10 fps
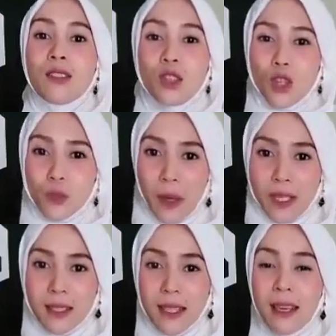
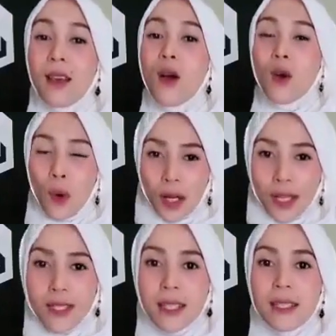introspeksi,
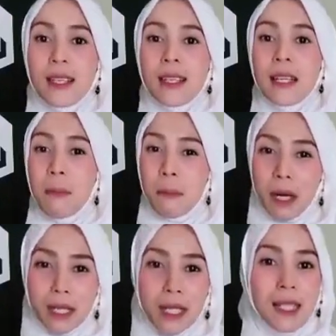koreksi diri,
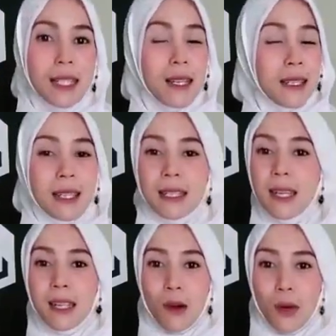pengendalian
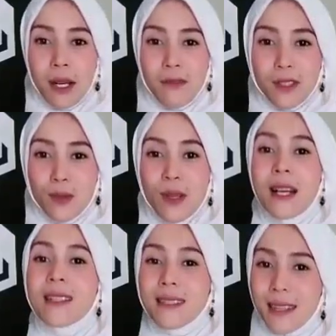diri dan hawa
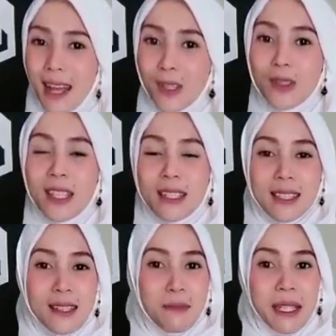nafsu selalu
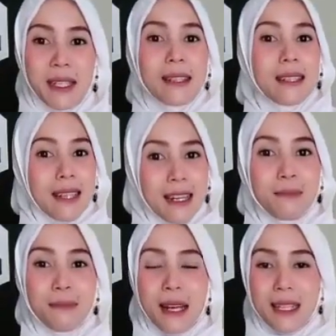tercermin di
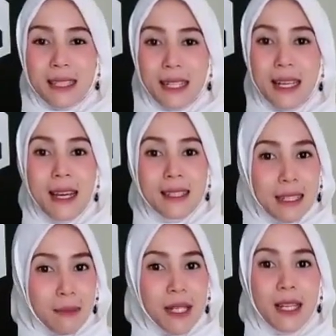dalam
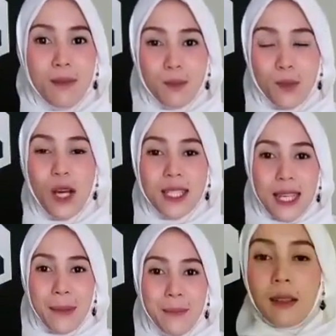pelaksanaan ibadah
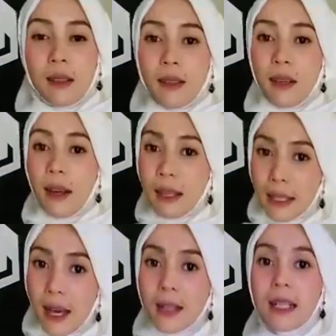puasa.
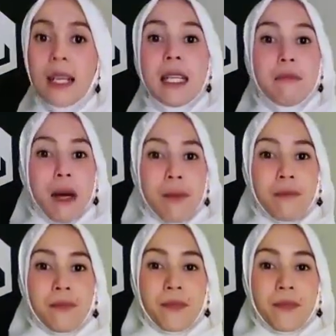Yang kelima,